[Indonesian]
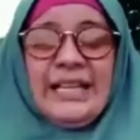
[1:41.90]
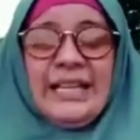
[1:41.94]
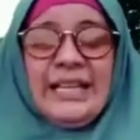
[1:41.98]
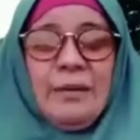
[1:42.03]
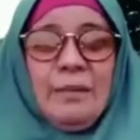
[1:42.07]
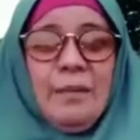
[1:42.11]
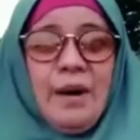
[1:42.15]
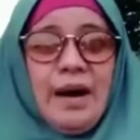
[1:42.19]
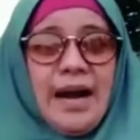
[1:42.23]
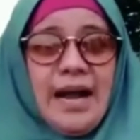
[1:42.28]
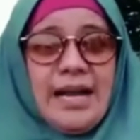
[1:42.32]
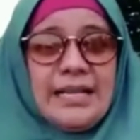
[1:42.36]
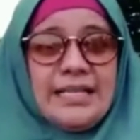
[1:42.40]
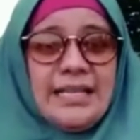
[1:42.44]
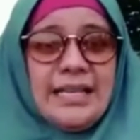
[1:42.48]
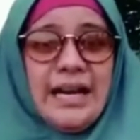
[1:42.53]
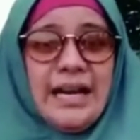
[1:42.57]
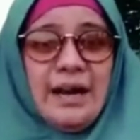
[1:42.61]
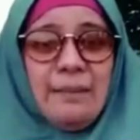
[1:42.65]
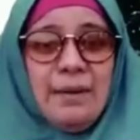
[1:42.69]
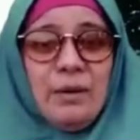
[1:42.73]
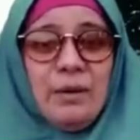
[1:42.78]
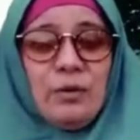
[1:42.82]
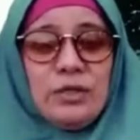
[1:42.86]
Terima kasih
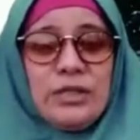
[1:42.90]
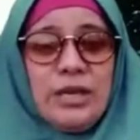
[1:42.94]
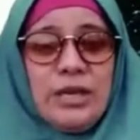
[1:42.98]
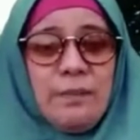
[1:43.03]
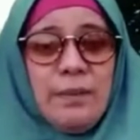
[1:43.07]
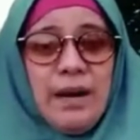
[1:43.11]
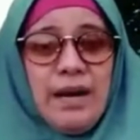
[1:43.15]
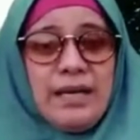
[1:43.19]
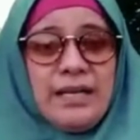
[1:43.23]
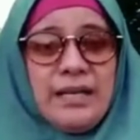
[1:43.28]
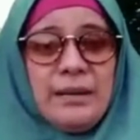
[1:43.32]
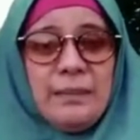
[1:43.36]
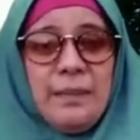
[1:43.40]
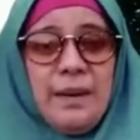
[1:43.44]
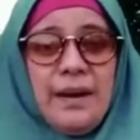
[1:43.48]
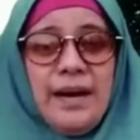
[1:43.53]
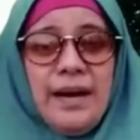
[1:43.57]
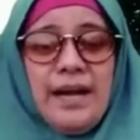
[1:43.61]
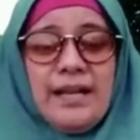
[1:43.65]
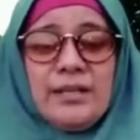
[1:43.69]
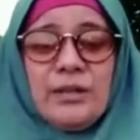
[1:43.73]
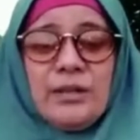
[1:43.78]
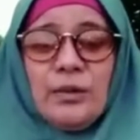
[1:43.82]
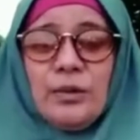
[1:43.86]
kami ucapkan
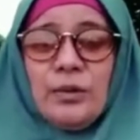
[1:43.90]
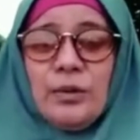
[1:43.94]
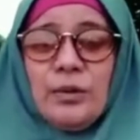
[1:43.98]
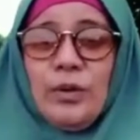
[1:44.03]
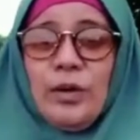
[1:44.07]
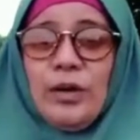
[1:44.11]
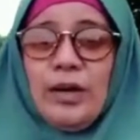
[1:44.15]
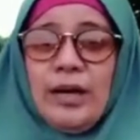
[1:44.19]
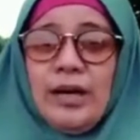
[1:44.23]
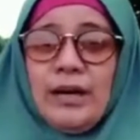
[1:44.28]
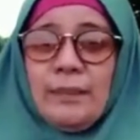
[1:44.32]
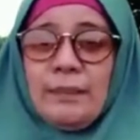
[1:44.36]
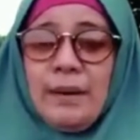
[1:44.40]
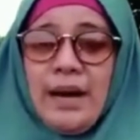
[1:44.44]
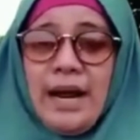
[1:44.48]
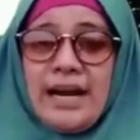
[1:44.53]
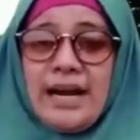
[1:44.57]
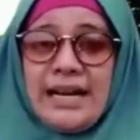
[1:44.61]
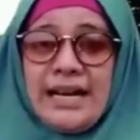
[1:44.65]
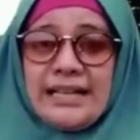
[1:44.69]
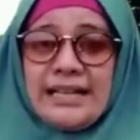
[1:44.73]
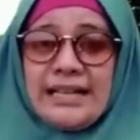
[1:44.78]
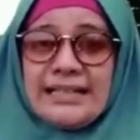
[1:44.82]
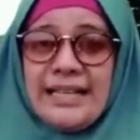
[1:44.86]
kepada seluruh
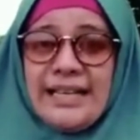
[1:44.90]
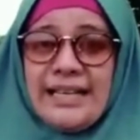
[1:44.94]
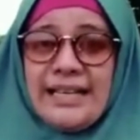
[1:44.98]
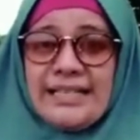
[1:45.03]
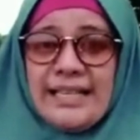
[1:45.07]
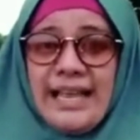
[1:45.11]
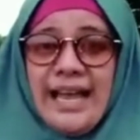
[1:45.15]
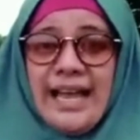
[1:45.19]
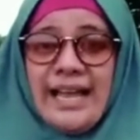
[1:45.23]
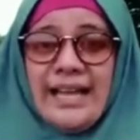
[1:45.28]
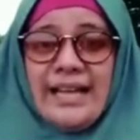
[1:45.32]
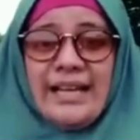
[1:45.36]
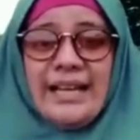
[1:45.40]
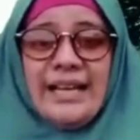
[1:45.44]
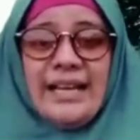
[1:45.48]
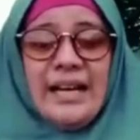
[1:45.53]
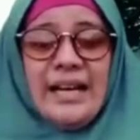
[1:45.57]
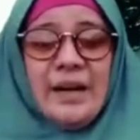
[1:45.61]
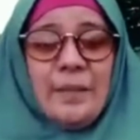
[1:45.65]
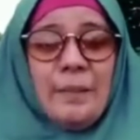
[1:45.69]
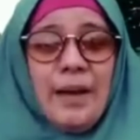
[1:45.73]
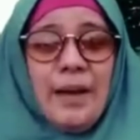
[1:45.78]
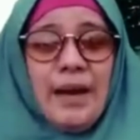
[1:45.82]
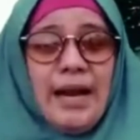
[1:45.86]
perangkat desa,
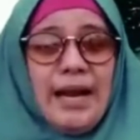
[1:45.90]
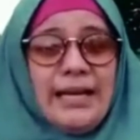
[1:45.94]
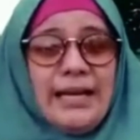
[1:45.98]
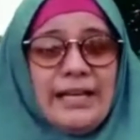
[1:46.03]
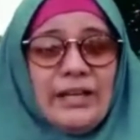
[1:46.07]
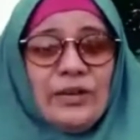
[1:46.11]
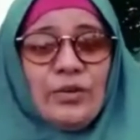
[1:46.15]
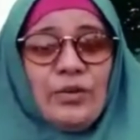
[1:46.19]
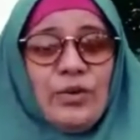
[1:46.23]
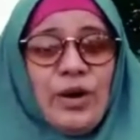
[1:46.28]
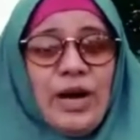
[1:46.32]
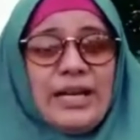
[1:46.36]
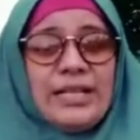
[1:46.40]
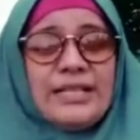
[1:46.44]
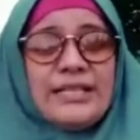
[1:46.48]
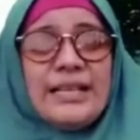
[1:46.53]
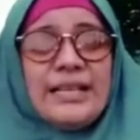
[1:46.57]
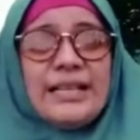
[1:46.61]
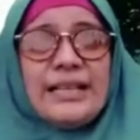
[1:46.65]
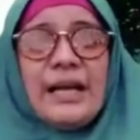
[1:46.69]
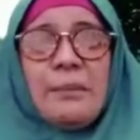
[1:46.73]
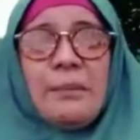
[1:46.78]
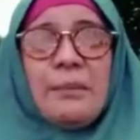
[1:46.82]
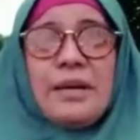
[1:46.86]
kepala lingkungan,
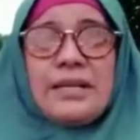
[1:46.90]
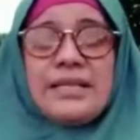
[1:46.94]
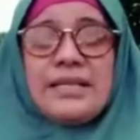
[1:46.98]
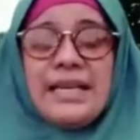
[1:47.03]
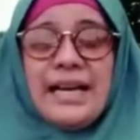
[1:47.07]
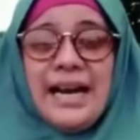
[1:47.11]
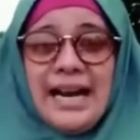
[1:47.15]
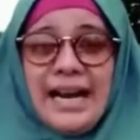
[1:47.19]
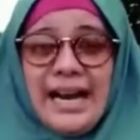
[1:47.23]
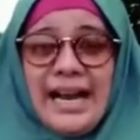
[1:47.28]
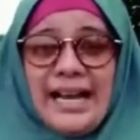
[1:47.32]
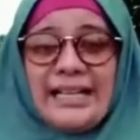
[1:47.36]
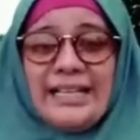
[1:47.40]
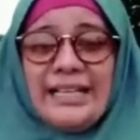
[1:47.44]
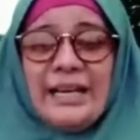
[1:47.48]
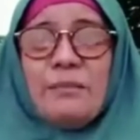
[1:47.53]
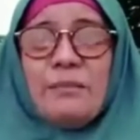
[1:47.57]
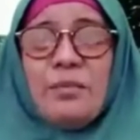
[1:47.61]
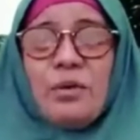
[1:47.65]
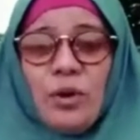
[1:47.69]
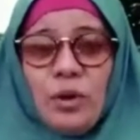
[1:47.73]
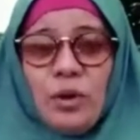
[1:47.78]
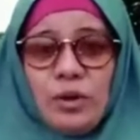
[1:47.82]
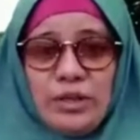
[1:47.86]
serta masyarakat yang
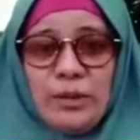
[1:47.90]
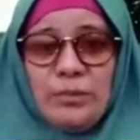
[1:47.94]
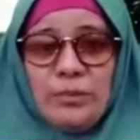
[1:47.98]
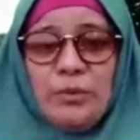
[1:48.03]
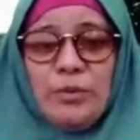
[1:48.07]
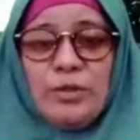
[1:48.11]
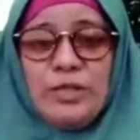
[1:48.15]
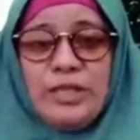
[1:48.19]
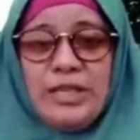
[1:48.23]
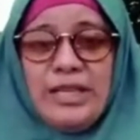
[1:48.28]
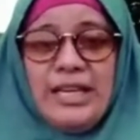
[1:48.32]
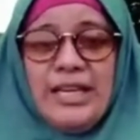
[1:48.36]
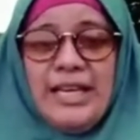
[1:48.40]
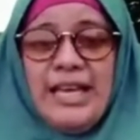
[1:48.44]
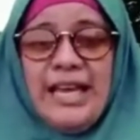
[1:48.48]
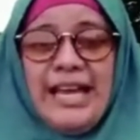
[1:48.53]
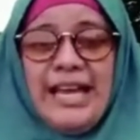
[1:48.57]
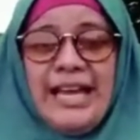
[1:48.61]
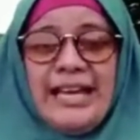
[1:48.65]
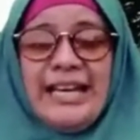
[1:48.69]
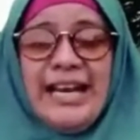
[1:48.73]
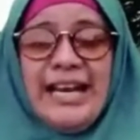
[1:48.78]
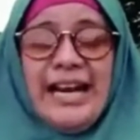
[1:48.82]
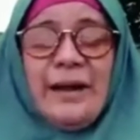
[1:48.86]
berkontribusi
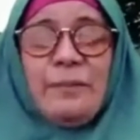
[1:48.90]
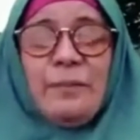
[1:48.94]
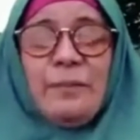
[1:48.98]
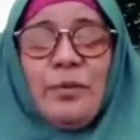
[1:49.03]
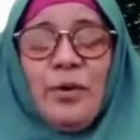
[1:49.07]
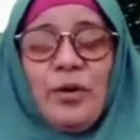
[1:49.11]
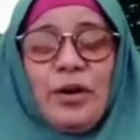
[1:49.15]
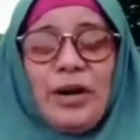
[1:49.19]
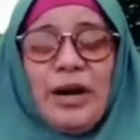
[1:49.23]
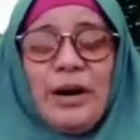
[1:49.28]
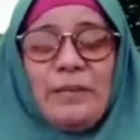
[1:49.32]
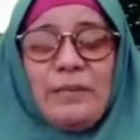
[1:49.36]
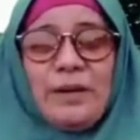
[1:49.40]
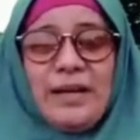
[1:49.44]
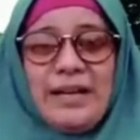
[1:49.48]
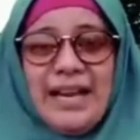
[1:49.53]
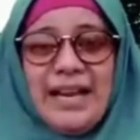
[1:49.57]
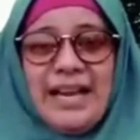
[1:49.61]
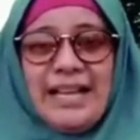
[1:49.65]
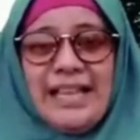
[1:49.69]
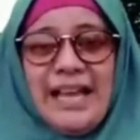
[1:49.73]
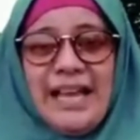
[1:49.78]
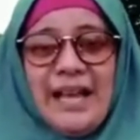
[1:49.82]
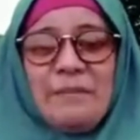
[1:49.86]
dalam program
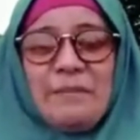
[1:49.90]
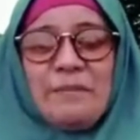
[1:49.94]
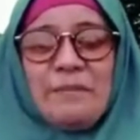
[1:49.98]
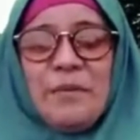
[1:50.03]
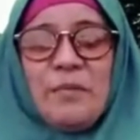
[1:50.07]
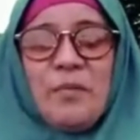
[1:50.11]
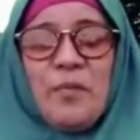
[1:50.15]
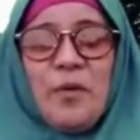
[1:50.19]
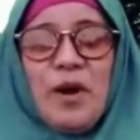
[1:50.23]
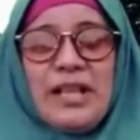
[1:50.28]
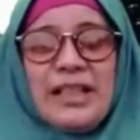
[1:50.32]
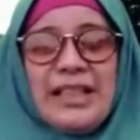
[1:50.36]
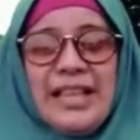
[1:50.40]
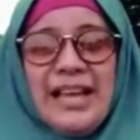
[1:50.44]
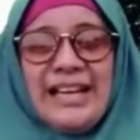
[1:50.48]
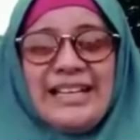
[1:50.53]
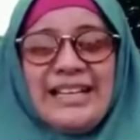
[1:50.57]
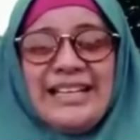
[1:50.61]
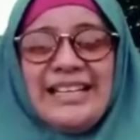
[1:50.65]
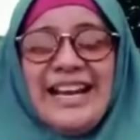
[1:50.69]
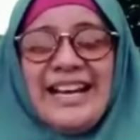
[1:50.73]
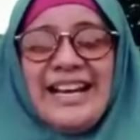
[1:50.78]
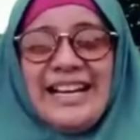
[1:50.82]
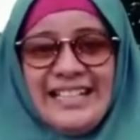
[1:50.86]
kegiatan buatan
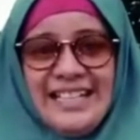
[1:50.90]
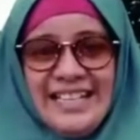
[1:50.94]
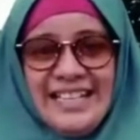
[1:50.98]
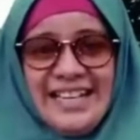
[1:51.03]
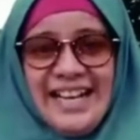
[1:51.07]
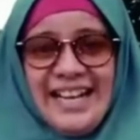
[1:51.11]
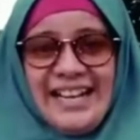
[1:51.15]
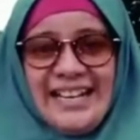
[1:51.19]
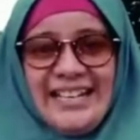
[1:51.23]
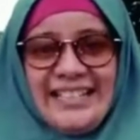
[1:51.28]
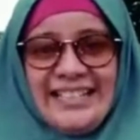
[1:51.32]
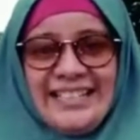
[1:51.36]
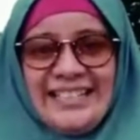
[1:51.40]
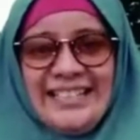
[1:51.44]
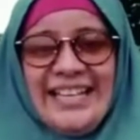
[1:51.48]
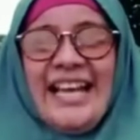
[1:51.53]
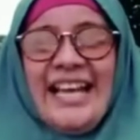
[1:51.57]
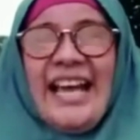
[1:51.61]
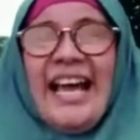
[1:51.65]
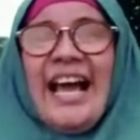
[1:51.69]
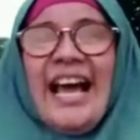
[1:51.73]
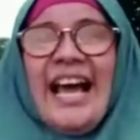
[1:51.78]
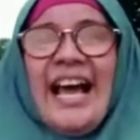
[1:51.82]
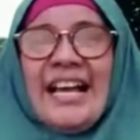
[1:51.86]
Naga
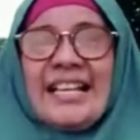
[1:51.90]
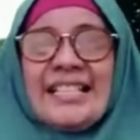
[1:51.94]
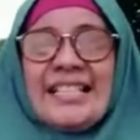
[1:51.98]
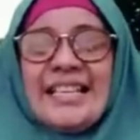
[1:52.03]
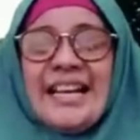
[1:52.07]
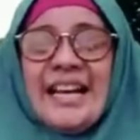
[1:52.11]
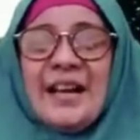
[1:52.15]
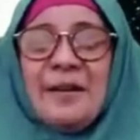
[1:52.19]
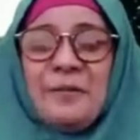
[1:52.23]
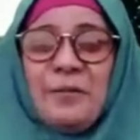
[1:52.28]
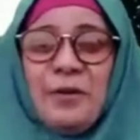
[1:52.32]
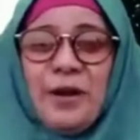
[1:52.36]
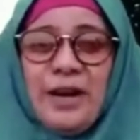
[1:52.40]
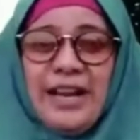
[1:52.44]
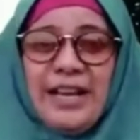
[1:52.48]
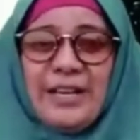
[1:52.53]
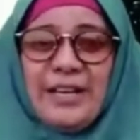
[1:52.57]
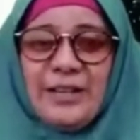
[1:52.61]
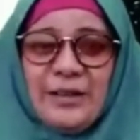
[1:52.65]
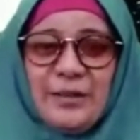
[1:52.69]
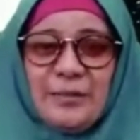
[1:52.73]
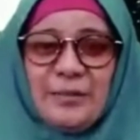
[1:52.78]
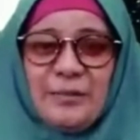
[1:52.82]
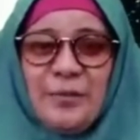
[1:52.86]

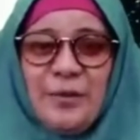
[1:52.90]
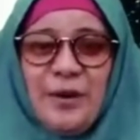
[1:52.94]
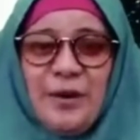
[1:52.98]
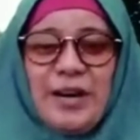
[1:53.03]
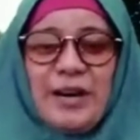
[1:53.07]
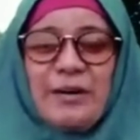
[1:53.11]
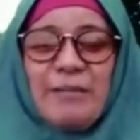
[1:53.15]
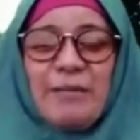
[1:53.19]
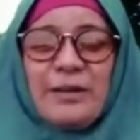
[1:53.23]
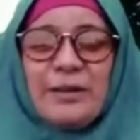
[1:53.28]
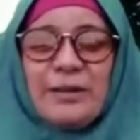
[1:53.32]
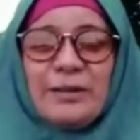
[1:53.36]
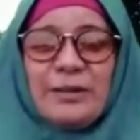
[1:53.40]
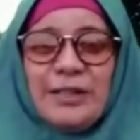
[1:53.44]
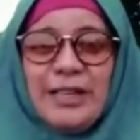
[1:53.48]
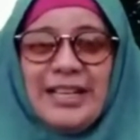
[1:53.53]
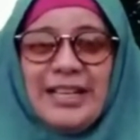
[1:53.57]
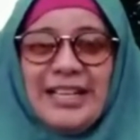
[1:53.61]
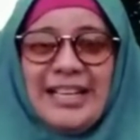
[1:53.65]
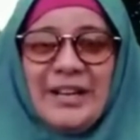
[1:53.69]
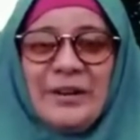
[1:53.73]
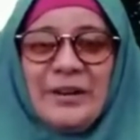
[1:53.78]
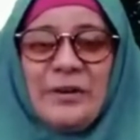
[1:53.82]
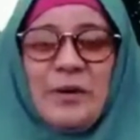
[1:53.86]
Assalamualaikum
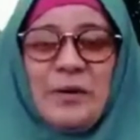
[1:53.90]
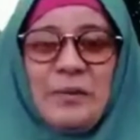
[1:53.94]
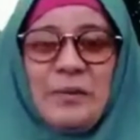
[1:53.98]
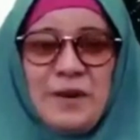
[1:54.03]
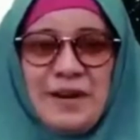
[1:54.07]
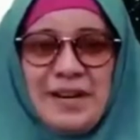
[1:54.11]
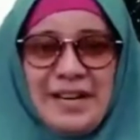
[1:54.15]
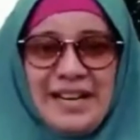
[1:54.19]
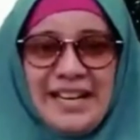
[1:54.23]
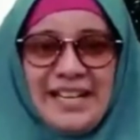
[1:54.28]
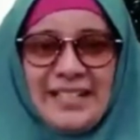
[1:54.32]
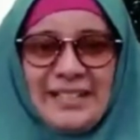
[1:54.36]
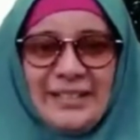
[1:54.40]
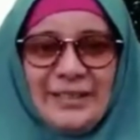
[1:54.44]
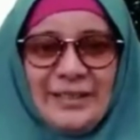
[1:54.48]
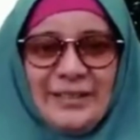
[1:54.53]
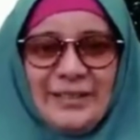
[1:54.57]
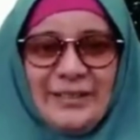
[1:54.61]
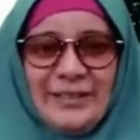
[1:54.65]
warahmatullahi wabarakatuh.